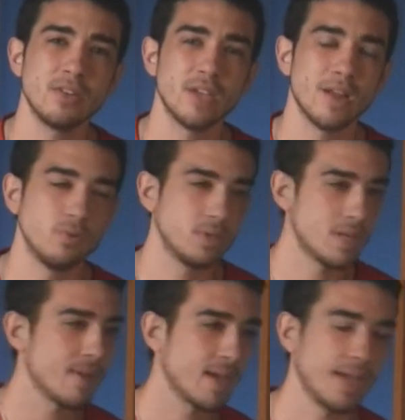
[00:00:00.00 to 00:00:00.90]
no sé, algún
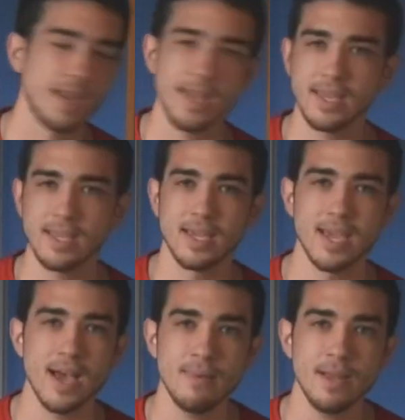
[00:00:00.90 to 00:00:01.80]
tema que queréis
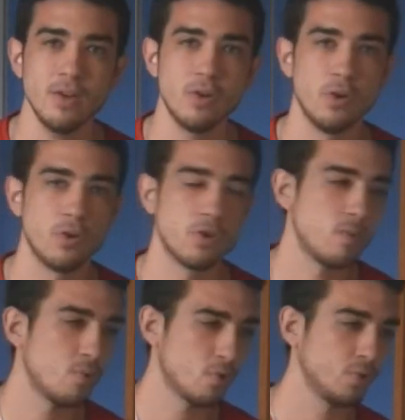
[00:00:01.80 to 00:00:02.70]
que hable o
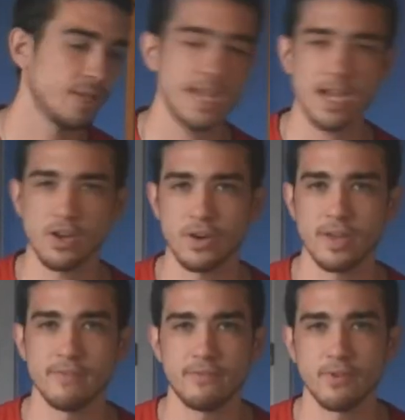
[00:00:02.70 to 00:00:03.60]
cómo os gustaría que os
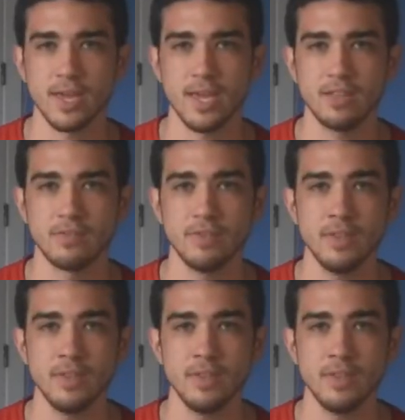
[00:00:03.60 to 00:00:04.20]
enfoque estos